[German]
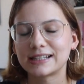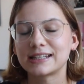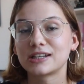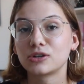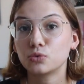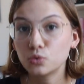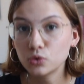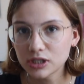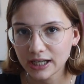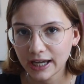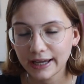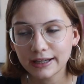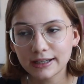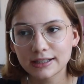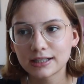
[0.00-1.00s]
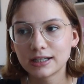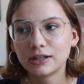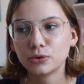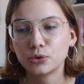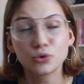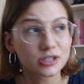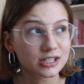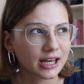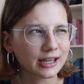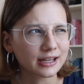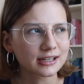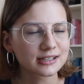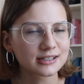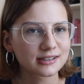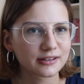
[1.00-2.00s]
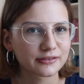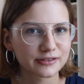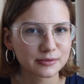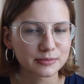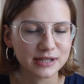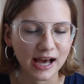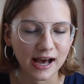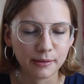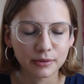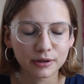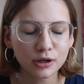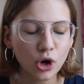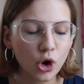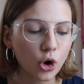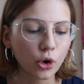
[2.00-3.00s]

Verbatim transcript: die ich in Utrecht, Utrecht gefilmt habe